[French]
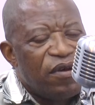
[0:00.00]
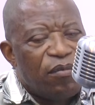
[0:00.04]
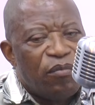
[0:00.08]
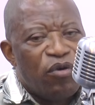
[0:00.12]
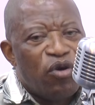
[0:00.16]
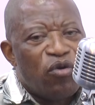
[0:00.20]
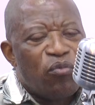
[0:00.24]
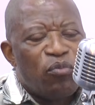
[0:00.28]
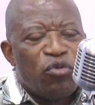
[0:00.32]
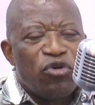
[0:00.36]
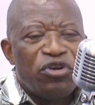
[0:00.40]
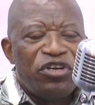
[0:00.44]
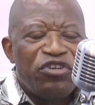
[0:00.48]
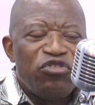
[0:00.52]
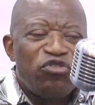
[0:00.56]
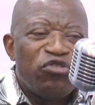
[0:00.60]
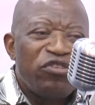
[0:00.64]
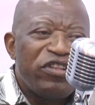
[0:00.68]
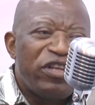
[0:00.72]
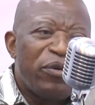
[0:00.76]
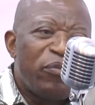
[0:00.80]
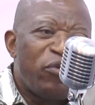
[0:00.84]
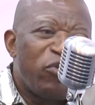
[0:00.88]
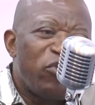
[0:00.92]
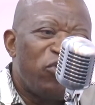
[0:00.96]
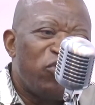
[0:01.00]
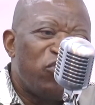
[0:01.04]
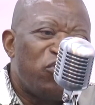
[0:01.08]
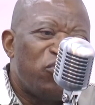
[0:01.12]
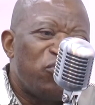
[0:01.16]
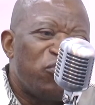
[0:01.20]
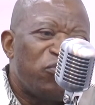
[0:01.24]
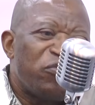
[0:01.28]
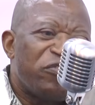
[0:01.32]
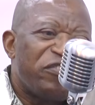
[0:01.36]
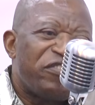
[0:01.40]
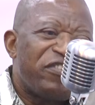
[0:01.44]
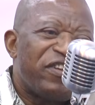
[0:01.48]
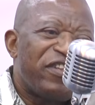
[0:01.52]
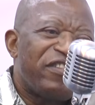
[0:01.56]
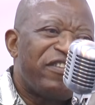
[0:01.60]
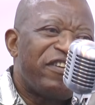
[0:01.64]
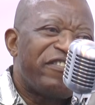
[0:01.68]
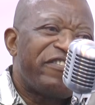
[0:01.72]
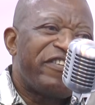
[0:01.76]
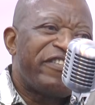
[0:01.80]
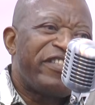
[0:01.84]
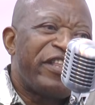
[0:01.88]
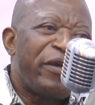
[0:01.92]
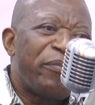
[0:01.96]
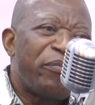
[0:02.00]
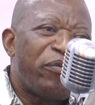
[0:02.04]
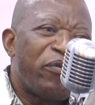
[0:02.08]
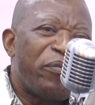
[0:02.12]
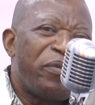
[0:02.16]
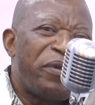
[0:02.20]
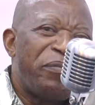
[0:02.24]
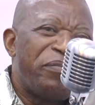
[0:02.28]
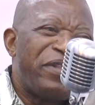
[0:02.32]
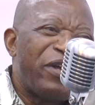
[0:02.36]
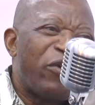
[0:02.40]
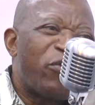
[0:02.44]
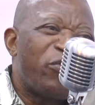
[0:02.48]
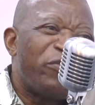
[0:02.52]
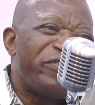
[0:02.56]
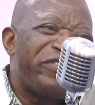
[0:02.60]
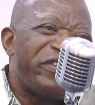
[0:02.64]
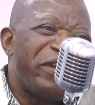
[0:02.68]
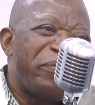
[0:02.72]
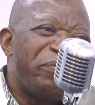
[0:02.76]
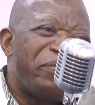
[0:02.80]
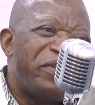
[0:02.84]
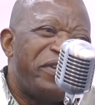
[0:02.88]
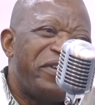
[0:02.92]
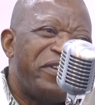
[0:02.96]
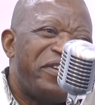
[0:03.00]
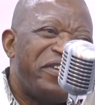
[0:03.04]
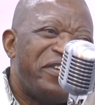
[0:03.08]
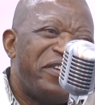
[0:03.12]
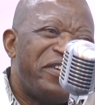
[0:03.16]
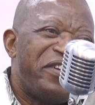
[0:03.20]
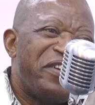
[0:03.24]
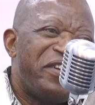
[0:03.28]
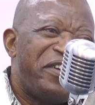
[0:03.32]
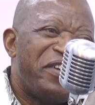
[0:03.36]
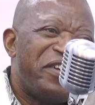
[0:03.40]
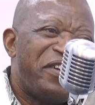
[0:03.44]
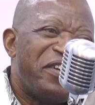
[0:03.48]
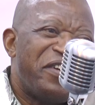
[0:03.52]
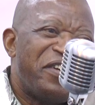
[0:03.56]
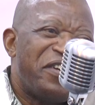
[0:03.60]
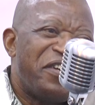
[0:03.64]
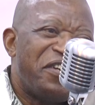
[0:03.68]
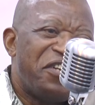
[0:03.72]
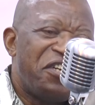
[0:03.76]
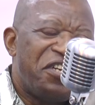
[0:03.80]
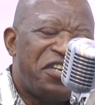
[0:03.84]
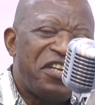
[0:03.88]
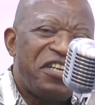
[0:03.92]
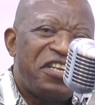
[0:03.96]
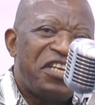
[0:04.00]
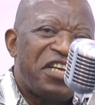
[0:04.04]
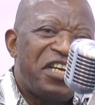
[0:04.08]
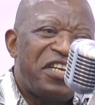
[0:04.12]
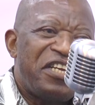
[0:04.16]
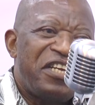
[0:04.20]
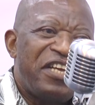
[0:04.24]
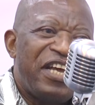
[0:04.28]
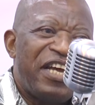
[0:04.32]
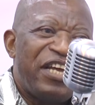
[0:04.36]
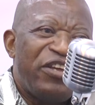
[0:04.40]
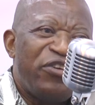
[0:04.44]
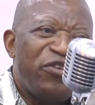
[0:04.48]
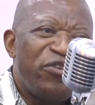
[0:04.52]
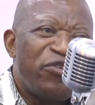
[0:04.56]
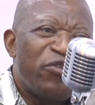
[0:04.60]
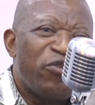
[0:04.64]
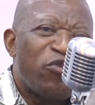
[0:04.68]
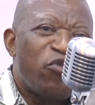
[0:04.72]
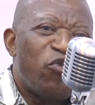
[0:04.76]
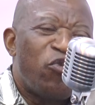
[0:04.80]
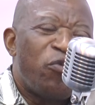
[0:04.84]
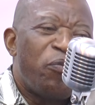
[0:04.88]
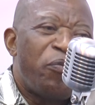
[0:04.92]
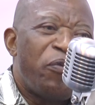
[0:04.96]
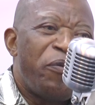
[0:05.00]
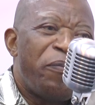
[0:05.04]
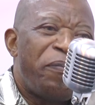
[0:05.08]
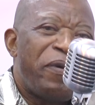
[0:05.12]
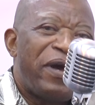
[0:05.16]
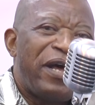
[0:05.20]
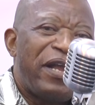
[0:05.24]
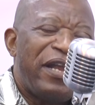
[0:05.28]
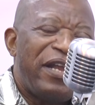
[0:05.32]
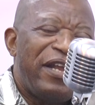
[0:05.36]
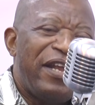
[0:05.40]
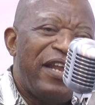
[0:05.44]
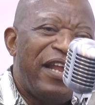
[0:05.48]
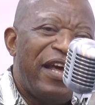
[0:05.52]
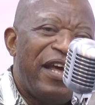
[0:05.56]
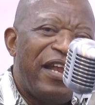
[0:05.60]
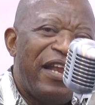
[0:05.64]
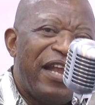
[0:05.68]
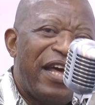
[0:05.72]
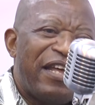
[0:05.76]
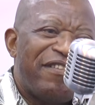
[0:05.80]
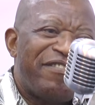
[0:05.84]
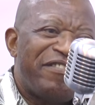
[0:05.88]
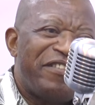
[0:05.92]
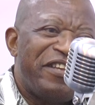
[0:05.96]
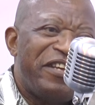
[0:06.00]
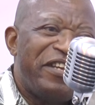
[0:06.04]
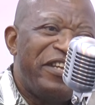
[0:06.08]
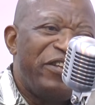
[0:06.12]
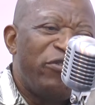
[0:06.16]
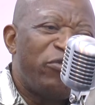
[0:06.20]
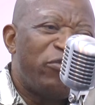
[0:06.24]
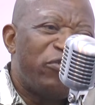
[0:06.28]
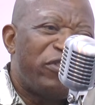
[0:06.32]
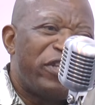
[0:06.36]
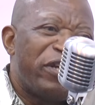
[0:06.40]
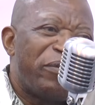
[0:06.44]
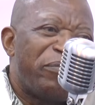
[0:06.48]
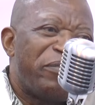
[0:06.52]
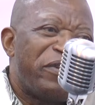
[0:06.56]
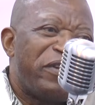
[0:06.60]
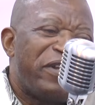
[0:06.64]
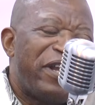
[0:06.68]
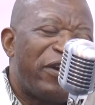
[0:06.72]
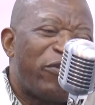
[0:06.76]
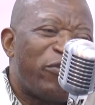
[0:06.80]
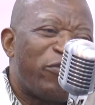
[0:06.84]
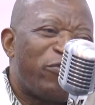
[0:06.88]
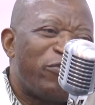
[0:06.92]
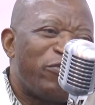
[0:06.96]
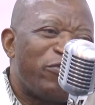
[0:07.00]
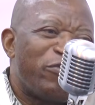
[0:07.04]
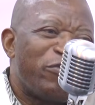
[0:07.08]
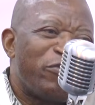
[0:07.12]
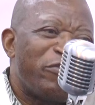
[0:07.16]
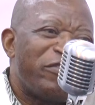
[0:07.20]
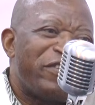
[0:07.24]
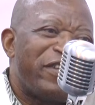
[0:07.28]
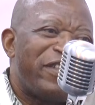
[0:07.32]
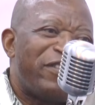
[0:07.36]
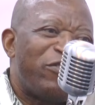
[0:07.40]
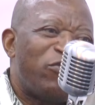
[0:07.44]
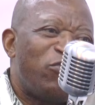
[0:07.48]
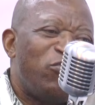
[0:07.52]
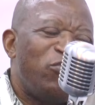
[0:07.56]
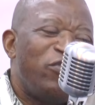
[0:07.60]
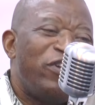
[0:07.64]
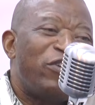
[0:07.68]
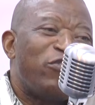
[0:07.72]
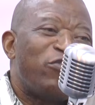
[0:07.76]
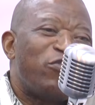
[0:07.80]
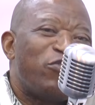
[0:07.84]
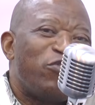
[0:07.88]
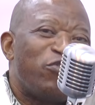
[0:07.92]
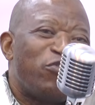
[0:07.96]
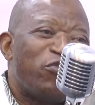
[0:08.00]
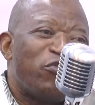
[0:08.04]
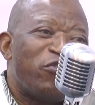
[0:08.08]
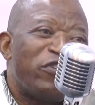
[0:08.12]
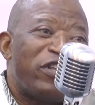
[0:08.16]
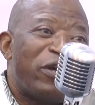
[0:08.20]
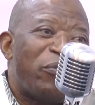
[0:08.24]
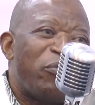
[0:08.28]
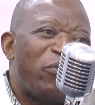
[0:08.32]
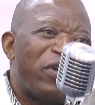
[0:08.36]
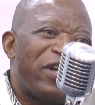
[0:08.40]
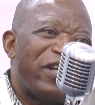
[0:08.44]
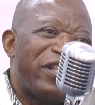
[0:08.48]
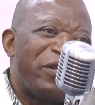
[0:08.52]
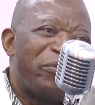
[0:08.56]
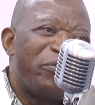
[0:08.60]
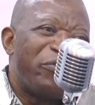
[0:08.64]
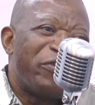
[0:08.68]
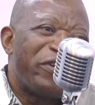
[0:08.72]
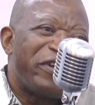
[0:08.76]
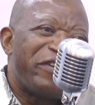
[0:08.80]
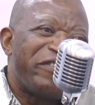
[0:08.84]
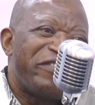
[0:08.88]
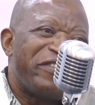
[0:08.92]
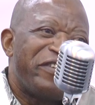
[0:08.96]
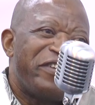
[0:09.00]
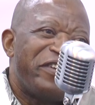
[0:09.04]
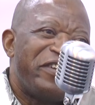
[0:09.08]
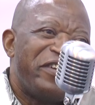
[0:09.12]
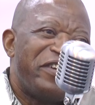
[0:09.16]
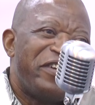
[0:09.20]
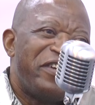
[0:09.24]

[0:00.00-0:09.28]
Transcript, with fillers: bon, disons d'abord une chose, c'est un problème de concept. J'ai déjà dit ailleurs qu'on ne peut pas. La, CENI, au terme de la Constitution, c'est une institution d'appui à la démocratie.